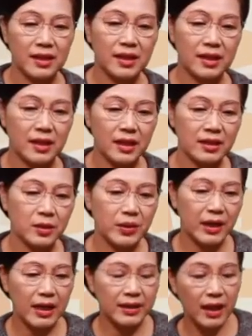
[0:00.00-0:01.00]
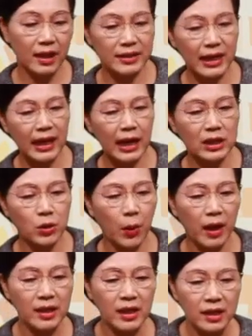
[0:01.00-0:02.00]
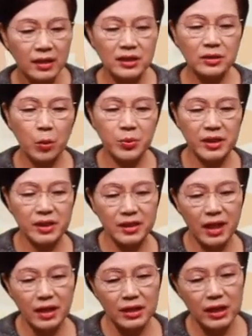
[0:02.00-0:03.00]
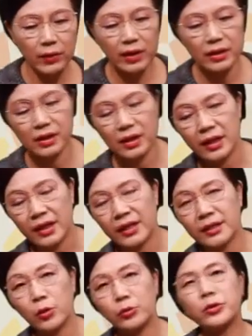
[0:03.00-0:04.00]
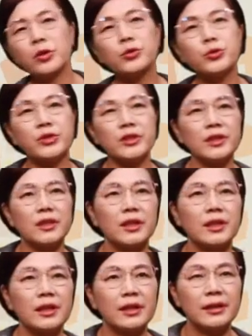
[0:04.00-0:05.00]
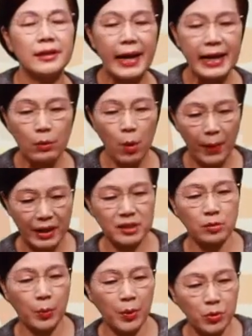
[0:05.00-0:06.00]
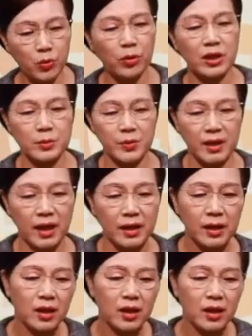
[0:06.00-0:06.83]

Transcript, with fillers: 어, 그래서 우리가 이 땅을 살아가는 동안 끊임없이 신앙생활을 이제 우선순위를 하나님의 말씀 앞에 두는 것입니다.